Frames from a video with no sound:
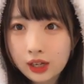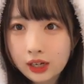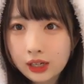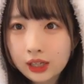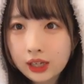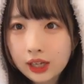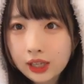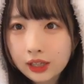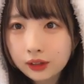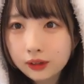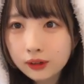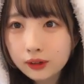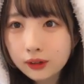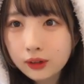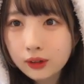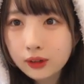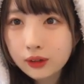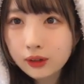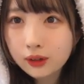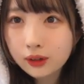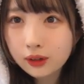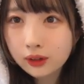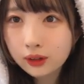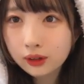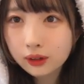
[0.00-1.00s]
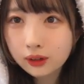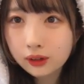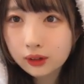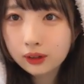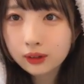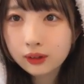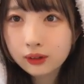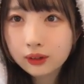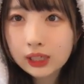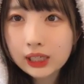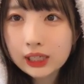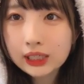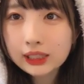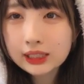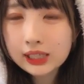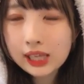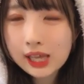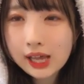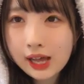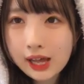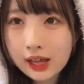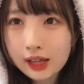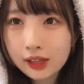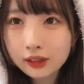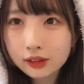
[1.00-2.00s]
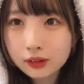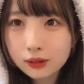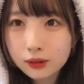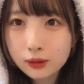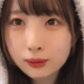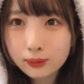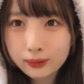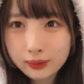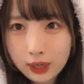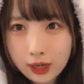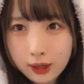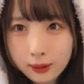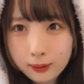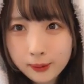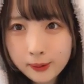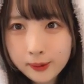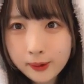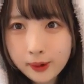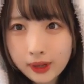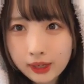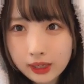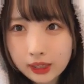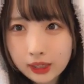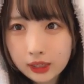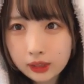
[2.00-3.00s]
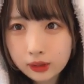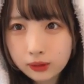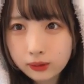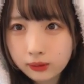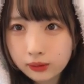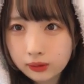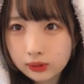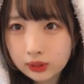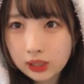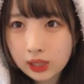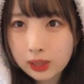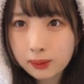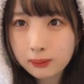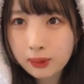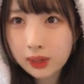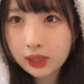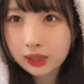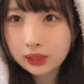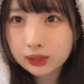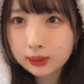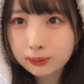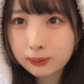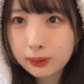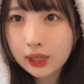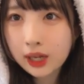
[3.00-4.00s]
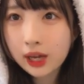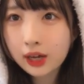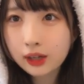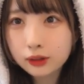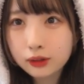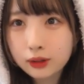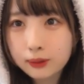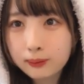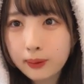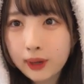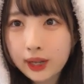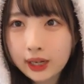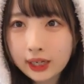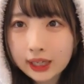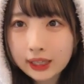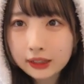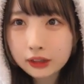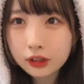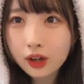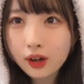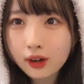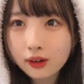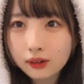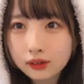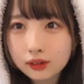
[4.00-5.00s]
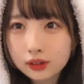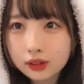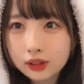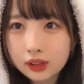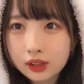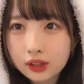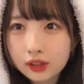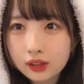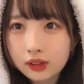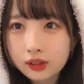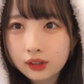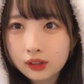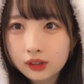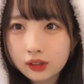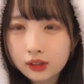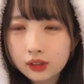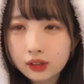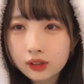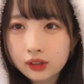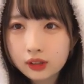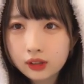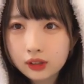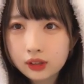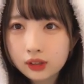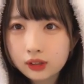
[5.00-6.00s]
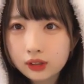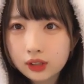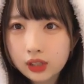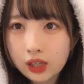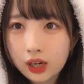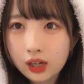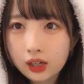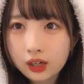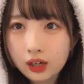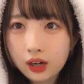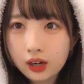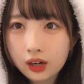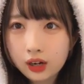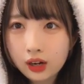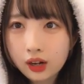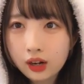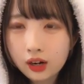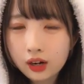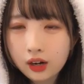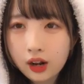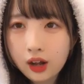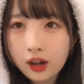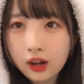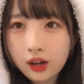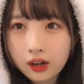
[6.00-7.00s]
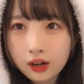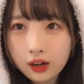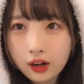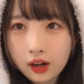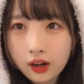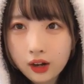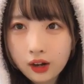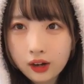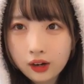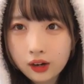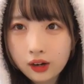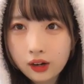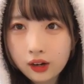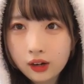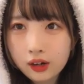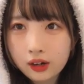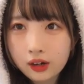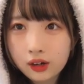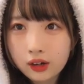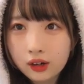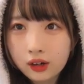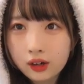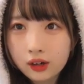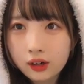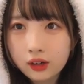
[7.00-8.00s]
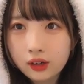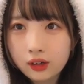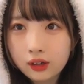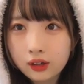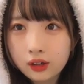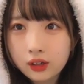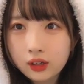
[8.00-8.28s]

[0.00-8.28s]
ありがとうお母さんハートベラボーありがとうございますピーハートいっぱいありがとうラララララララ